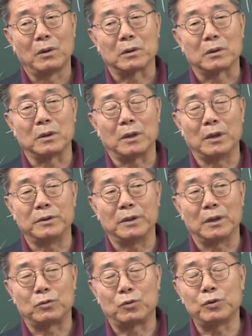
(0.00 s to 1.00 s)
그게
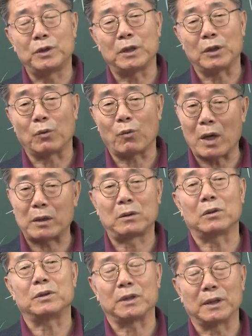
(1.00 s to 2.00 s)
이제 주체력이 확
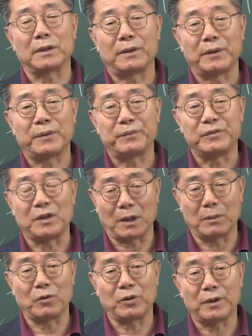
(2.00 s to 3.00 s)
떨어진 것 같아요.
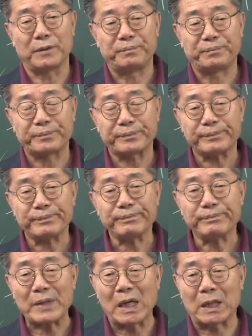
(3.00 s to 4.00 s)
제가 보기에.
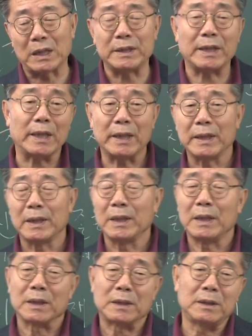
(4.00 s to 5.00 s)
근데
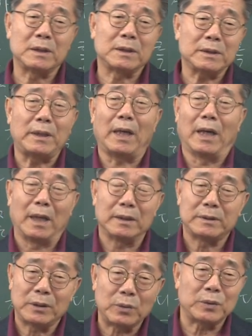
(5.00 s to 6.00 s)
그 끝에
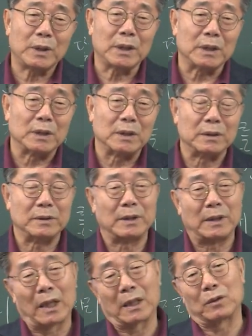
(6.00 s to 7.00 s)
새로 생긴
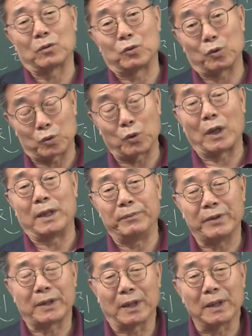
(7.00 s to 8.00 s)
이제 나라가 또 조선
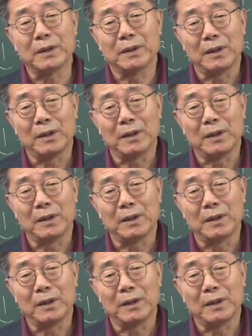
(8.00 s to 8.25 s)
아닙니까?